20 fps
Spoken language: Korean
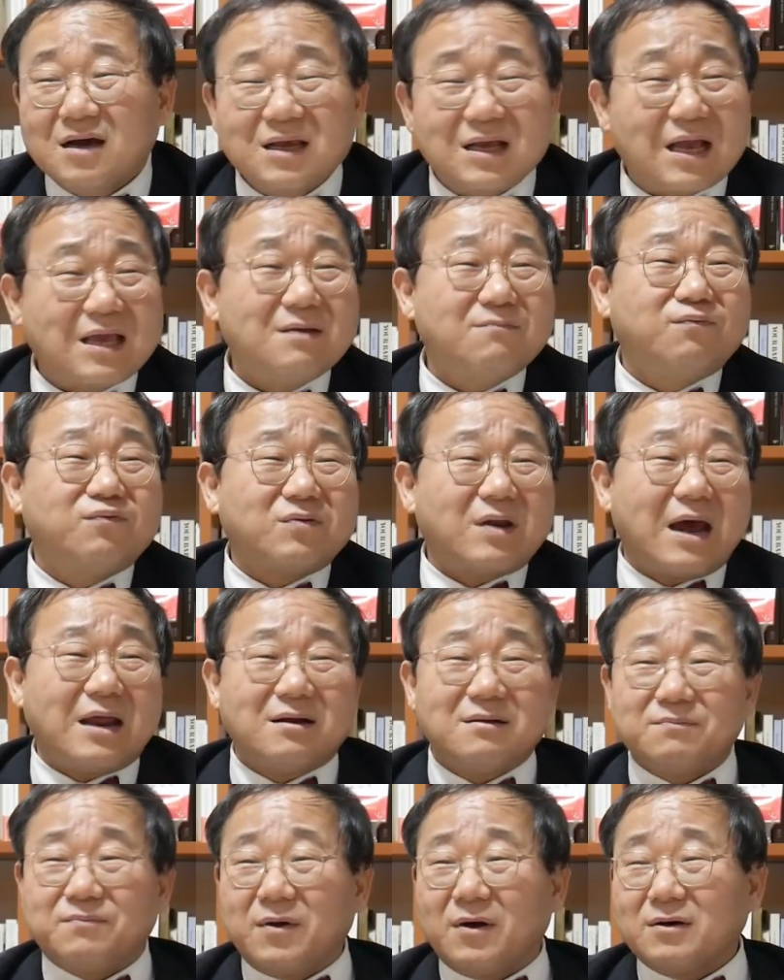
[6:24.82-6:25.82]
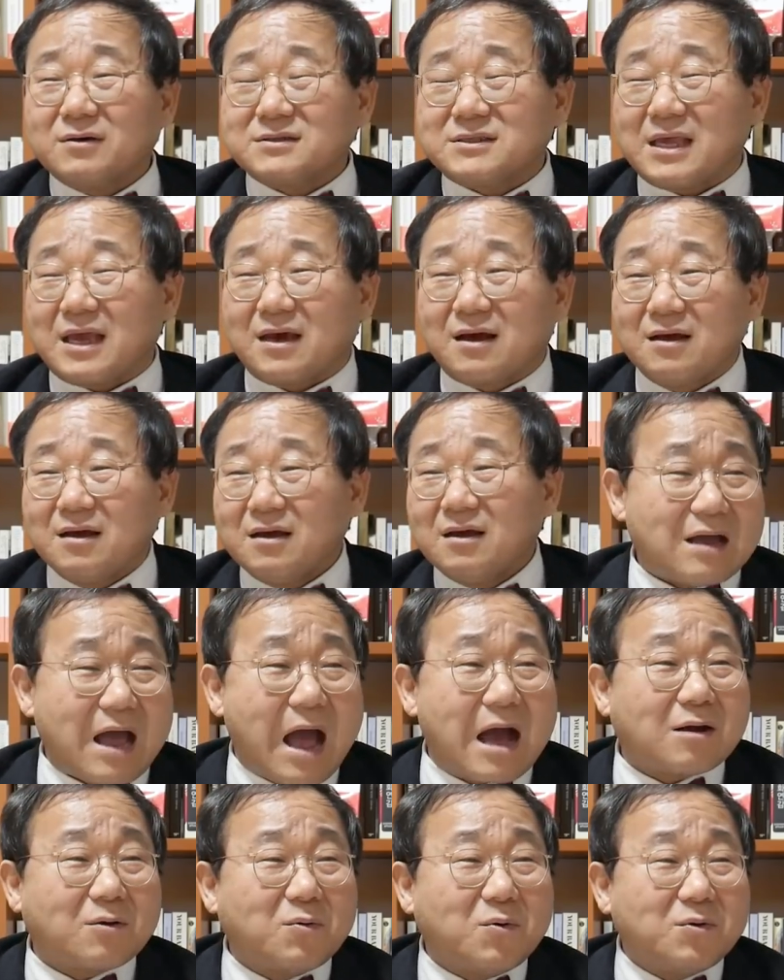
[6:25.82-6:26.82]
그러니까 이 불안은 평생
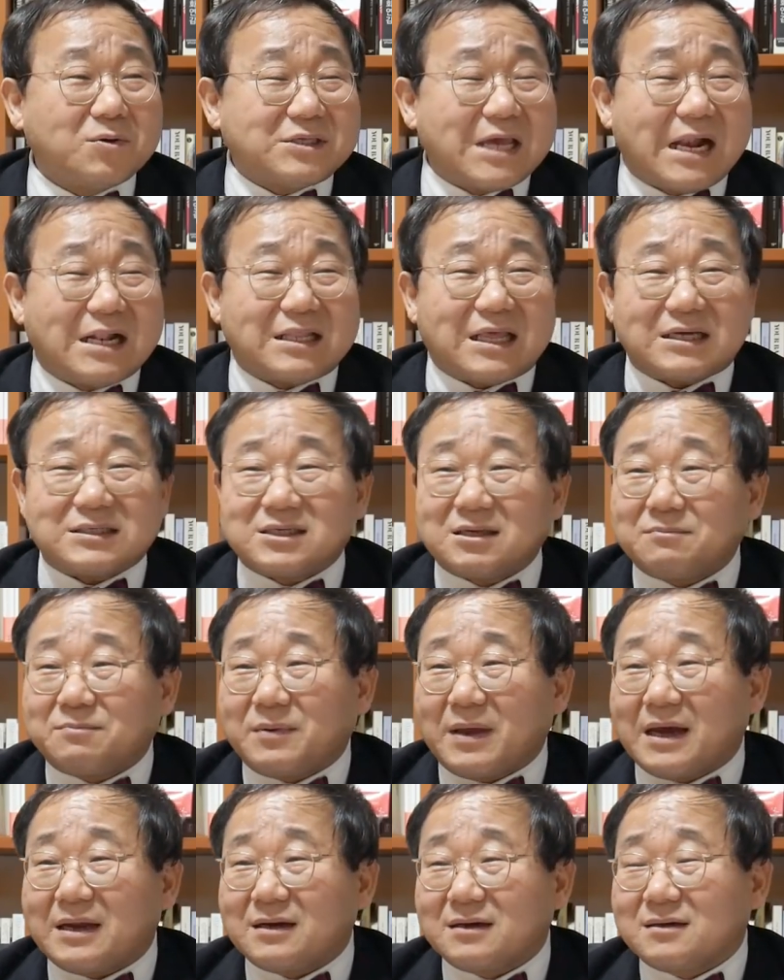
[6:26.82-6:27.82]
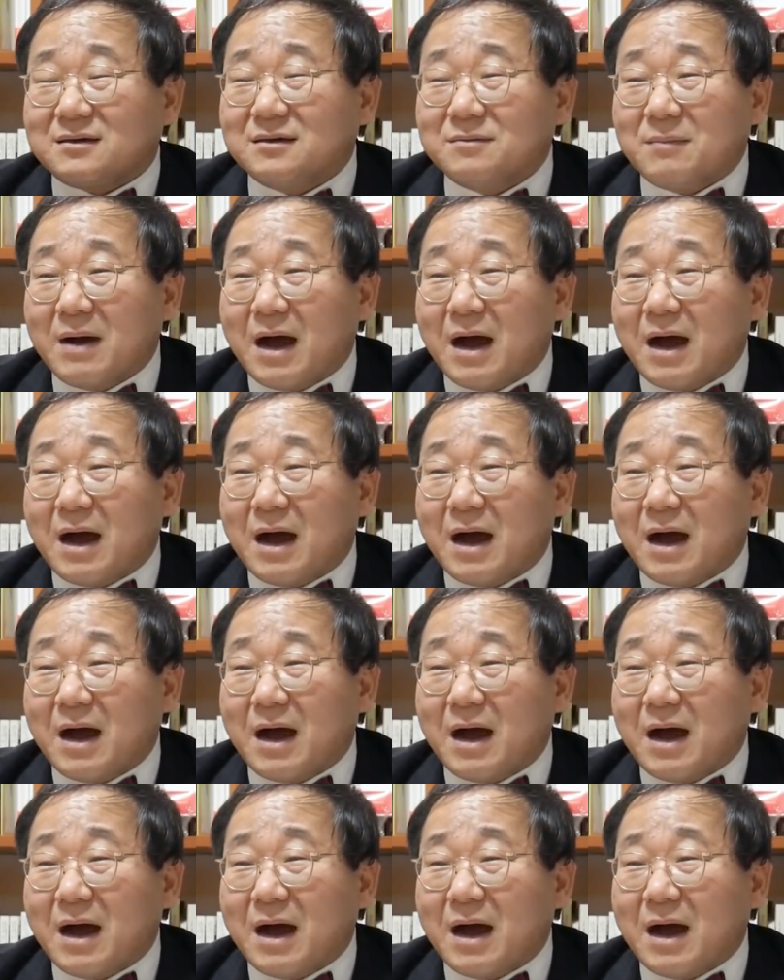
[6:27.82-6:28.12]
안고 살다시피 하는 그